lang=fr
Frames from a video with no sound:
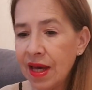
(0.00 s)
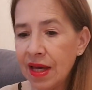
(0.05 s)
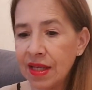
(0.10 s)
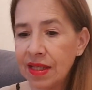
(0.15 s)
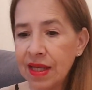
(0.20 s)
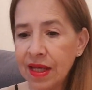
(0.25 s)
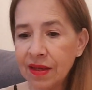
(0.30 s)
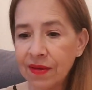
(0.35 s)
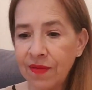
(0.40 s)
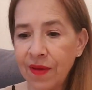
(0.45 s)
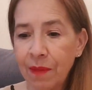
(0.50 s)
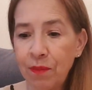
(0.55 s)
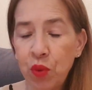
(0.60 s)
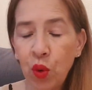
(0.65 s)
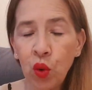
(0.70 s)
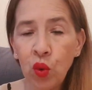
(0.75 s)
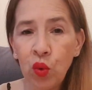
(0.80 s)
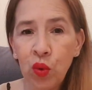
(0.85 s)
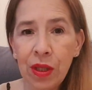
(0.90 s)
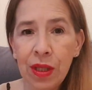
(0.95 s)
c'est enfin
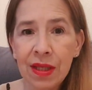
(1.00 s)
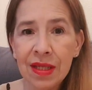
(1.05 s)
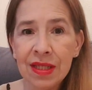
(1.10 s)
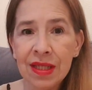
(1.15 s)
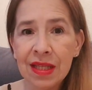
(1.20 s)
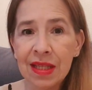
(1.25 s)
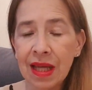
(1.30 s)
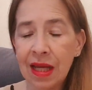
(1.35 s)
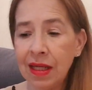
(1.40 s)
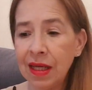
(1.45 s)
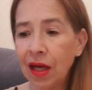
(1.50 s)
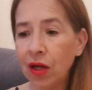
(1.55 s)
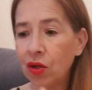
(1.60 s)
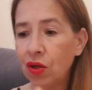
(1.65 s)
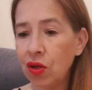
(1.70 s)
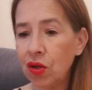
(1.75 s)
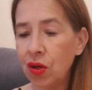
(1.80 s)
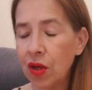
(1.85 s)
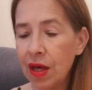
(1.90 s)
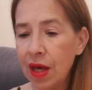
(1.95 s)
pour lui, c'est-à-dire
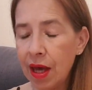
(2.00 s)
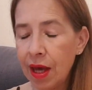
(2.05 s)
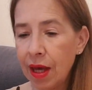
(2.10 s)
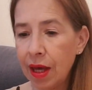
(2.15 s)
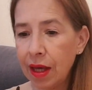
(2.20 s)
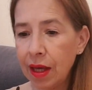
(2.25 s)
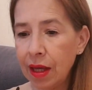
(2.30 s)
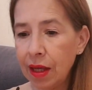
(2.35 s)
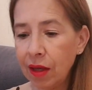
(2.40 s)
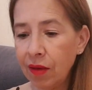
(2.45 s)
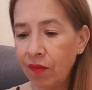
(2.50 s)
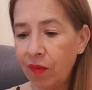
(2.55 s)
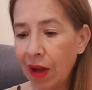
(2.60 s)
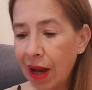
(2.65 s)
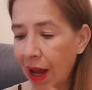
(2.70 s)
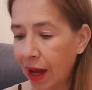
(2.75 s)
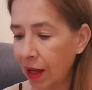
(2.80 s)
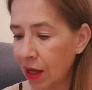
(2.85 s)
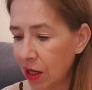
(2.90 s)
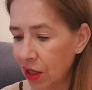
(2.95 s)
que, euh,
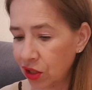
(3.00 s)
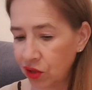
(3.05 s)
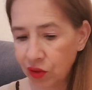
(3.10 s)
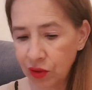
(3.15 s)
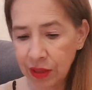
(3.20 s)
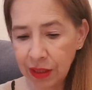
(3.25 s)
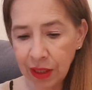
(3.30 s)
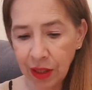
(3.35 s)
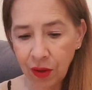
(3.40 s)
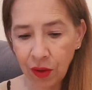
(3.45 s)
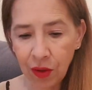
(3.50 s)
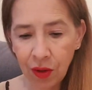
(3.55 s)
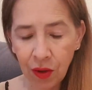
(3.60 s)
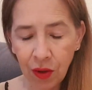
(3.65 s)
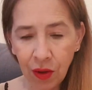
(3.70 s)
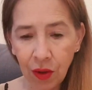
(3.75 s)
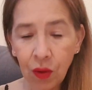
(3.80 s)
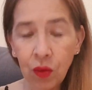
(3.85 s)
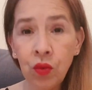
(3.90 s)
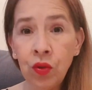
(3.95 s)
voilà, je veux dire,
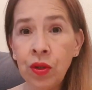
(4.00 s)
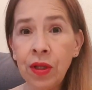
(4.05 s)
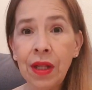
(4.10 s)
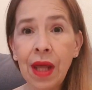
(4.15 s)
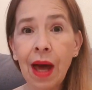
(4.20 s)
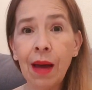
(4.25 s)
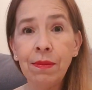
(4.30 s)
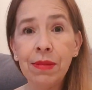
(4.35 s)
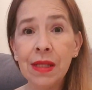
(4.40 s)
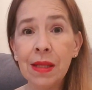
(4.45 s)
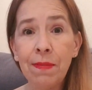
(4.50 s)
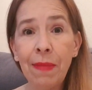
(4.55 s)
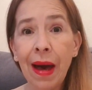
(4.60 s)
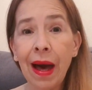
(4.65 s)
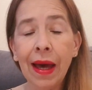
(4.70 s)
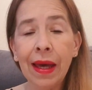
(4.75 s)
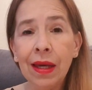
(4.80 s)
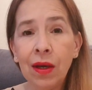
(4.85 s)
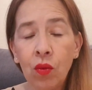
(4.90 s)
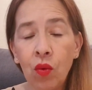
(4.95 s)
euh, une table, c'est
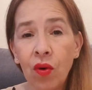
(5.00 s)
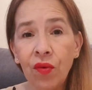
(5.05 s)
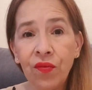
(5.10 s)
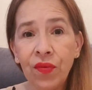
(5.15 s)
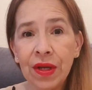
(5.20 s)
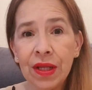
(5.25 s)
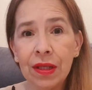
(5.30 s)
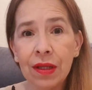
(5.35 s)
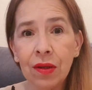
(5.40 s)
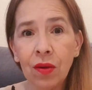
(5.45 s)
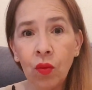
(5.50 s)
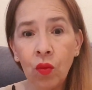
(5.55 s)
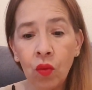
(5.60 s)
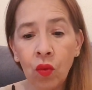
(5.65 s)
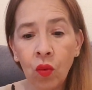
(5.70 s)
pareil, quoi, en fait.